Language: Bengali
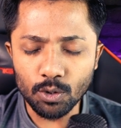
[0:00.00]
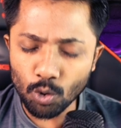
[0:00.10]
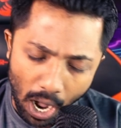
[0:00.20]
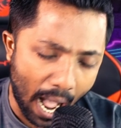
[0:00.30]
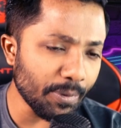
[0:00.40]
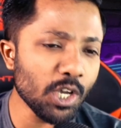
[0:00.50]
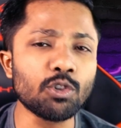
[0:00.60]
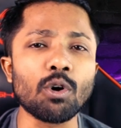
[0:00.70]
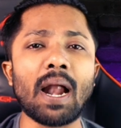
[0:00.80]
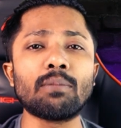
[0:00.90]
তো আমিও
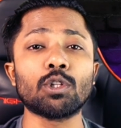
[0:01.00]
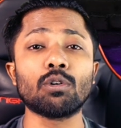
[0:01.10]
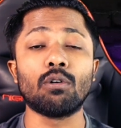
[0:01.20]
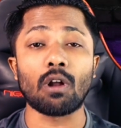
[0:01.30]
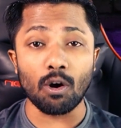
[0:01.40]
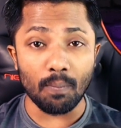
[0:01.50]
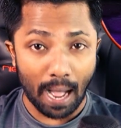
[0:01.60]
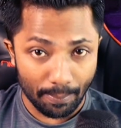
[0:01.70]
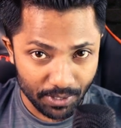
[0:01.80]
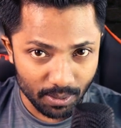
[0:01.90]
তোমার মতো ওরকম
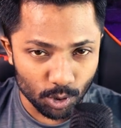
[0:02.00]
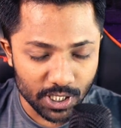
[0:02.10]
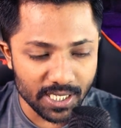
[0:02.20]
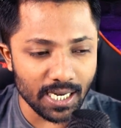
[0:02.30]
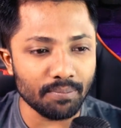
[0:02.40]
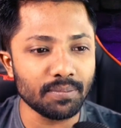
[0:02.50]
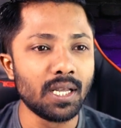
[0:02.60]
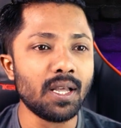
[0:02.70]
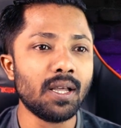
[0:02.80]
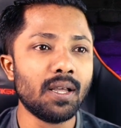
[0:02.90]
ভাবতে বসেছিলাম
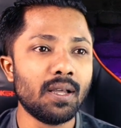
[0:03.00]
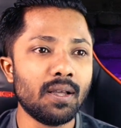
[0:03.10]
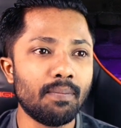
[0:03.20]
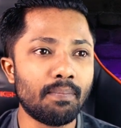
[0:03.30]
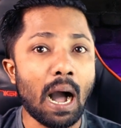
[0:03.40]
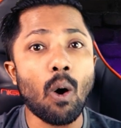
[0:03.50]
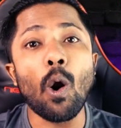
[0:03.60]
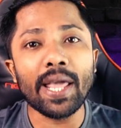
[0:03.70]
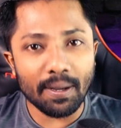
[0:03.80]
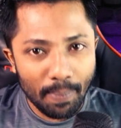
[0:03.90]
বা
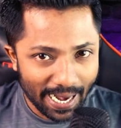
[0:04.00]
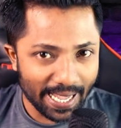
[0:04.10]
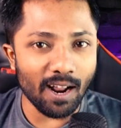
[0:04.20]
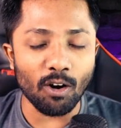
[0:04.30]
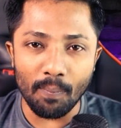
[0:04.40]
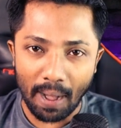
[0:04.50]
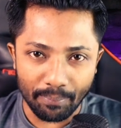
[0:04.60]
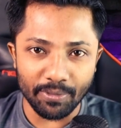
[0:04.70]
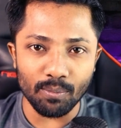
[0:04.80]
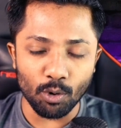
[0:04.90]
অনেকবার এরকম
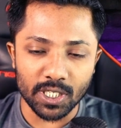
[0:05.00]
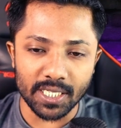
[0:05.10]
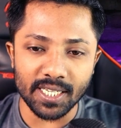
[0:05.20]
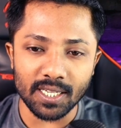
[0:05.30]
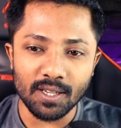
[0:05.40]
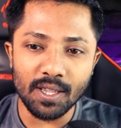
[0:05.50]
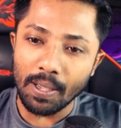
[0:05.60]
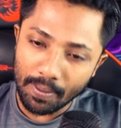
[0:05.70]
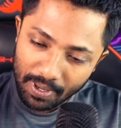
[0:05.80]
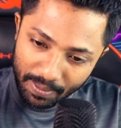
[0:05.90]
ভাবতে বসেছি
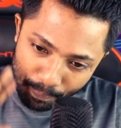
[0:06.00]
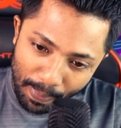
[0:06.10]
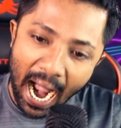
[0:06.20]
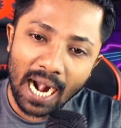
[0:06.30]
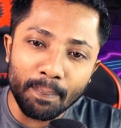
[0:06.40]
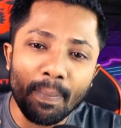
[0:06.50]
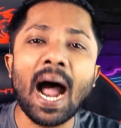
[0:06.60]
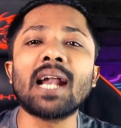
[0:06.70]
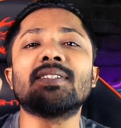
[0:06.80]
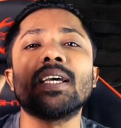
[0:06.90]

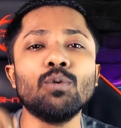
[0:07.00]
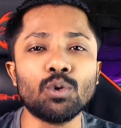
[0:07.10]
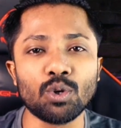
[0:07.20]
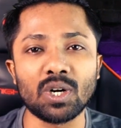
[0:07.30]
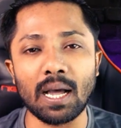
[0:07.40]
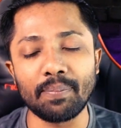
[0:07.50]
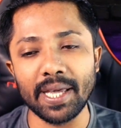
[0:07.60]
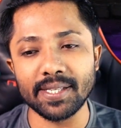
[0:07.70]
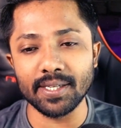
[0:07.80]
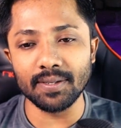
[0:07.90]
বারবার যে উত্তরটা
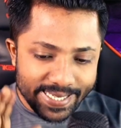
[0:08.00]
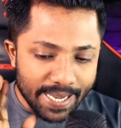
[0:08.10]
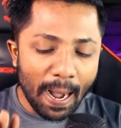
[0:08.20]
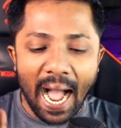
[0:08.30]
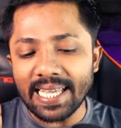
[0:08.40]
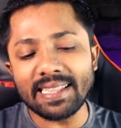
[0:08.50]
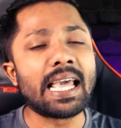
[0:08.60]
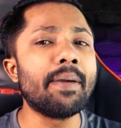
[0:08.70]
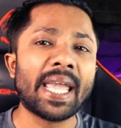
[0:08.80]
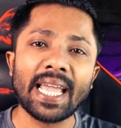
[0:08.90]
পেয়েছি যে ভাই
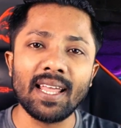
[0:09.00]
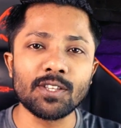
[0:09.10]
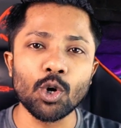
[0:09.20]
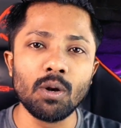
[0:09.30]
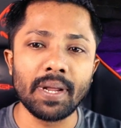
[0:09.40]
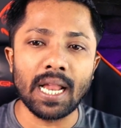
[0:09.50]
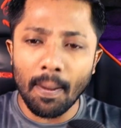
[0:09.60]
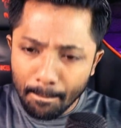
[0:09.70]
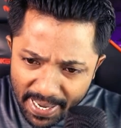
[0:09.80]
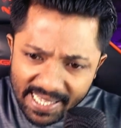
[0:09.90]
থেমে গেলে চলবে না
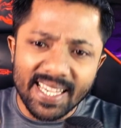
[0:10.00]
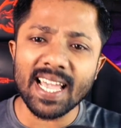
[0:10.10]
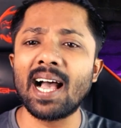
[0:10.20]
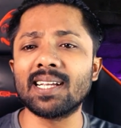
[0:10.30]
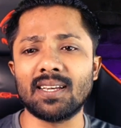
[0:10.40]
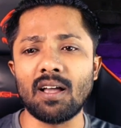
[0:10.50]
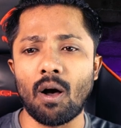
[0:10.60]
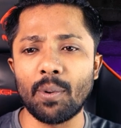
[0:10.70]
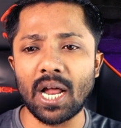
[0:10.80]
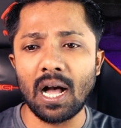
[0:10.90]
পিছিয়ে আসলে
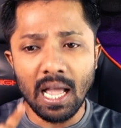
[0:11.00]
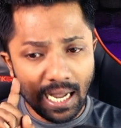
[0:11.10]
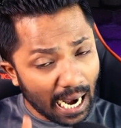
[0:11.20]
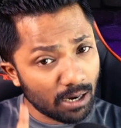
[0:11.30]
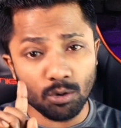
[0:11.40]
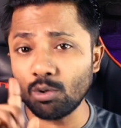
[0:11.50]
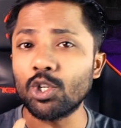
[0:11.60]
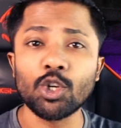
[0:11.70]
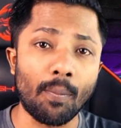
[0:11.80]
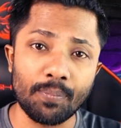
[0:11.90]
হবে না কারণ তুই
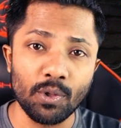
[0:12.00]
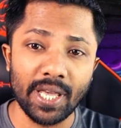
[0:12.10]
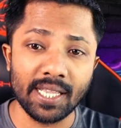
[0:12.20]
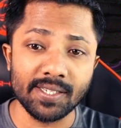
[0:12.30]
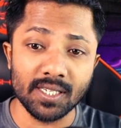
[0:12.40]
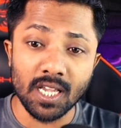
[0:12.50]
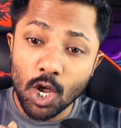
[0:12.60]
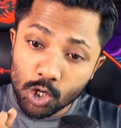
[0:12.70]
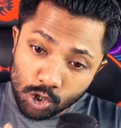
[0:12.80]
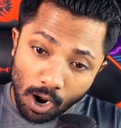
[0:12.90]
স্বপ্ন দেখেছিস
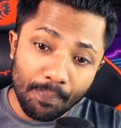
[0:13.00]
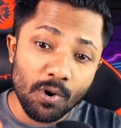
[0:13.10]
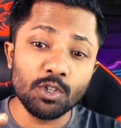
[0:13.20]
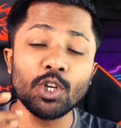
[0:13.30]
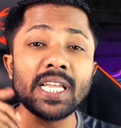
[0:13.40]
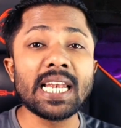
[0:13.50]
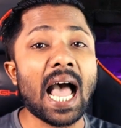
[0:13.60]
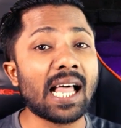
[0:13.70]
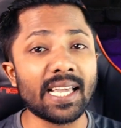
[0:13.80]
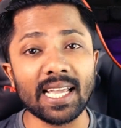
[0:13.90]
স্বপ্ন যদি
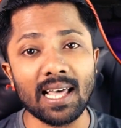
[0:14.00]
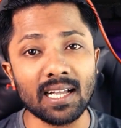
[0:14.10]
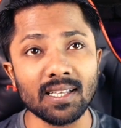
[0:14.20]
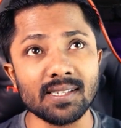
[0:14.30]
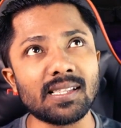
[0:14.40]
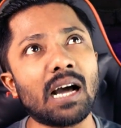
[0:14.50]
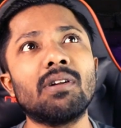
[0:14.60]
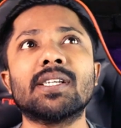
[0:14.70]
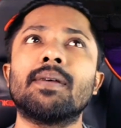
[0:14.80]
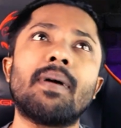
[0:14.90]
না দেখে থাকতিস
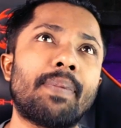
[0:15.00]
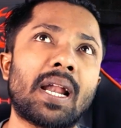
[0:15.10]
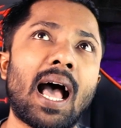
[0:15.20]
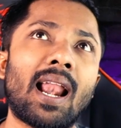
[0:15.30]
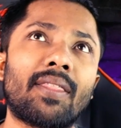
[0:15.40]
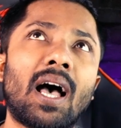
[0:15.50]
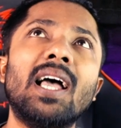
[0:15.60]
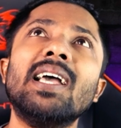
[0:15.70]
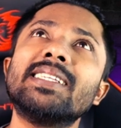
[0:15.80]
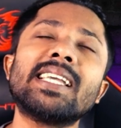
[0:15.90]
তাহলে সে ব্যাপার আলাদা
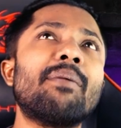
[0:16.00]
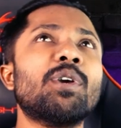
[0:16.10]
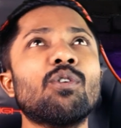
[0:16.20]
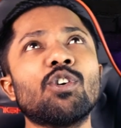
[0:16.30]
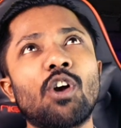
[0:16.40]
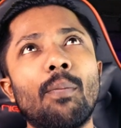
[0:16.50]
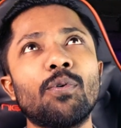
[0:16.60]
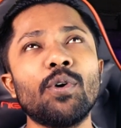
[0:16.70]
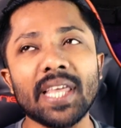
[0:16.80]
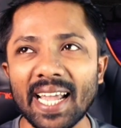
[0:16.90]
যে আমি কোনো
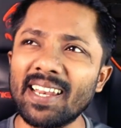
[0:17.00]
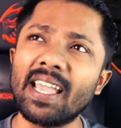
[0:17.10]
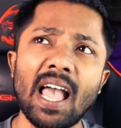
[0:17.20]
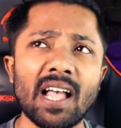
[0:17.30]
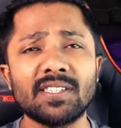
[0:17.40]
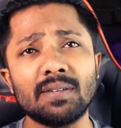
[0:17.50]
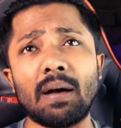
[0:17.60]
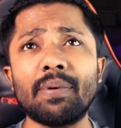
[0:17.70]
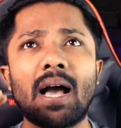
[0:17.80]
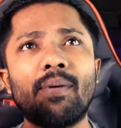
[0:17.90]
স্বপ্নই দেখিনি হ্যাঁ
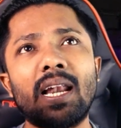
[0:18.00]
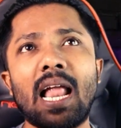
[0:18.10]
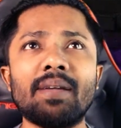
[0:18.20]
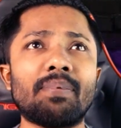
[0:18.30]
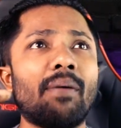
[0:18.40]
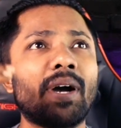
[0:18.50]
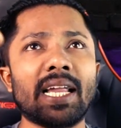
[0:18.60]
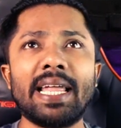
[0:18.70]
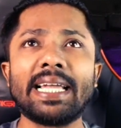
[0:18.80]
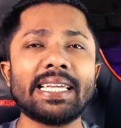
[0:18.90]
যেভাবে আমার লাইফ আমাকে
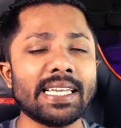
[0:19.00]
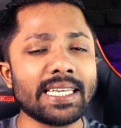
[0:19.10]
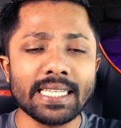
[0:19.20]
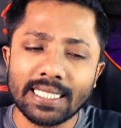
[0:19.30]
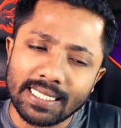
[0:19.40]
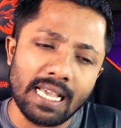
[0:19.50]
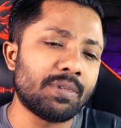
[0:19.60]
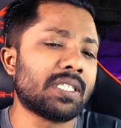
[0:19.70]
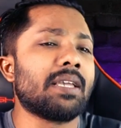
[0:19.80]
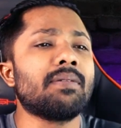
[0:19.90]
এগিয়ে নিয়ে যাচ্ছে
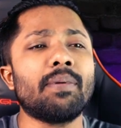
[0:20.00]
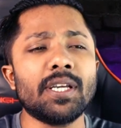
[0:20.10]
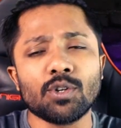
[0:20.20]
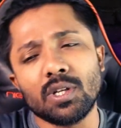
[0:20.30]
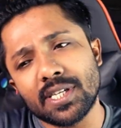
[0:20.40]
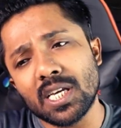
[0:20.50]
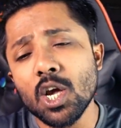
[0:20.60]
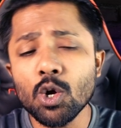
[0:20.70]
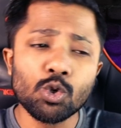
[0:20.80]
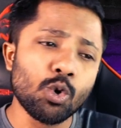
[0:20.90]
আমি সেইভাবেই চলছি
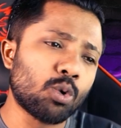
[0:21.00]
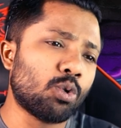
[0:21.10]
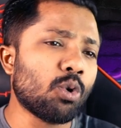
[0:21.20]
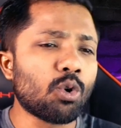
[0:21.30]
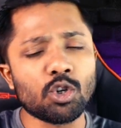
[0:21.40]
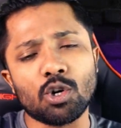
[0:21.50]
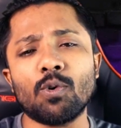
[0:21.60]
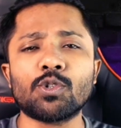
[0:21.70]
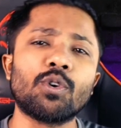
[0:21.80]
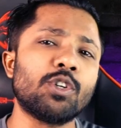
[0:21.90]
সুখ দুঃখ
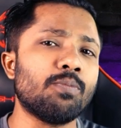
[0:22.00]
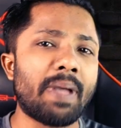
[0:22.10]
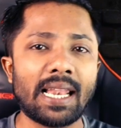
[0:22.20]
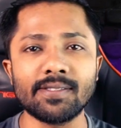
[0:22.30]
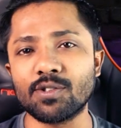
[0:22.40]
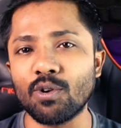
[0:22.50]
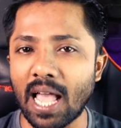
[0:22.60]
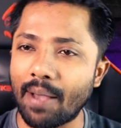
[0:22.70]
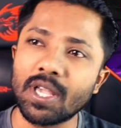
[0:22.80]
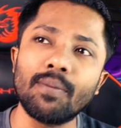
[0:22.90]
সমস্ত কিছু ব্যালেন্স করে
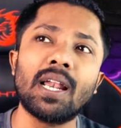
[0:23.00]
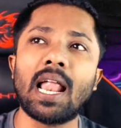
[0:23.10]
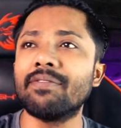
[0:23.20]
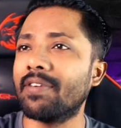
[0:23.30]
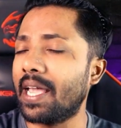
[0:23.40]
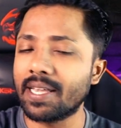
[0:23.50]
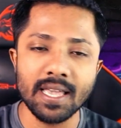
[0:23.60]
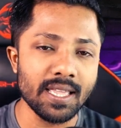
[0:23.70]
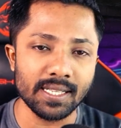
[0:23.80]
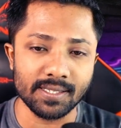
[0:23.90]
আমি আমার লাইফে
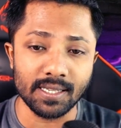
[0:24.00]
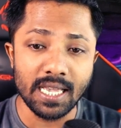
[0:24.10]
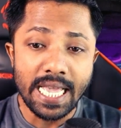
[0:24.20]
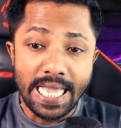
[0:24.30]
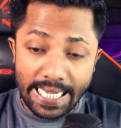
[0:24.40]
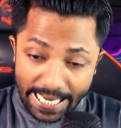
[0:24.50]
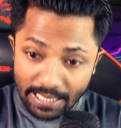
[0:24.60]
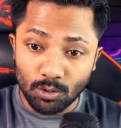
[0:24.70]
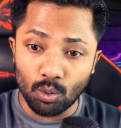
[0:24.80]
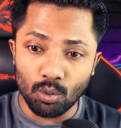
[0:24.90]
এগিয়ে যাচ্ছি
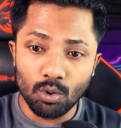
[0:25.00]
কিন্তু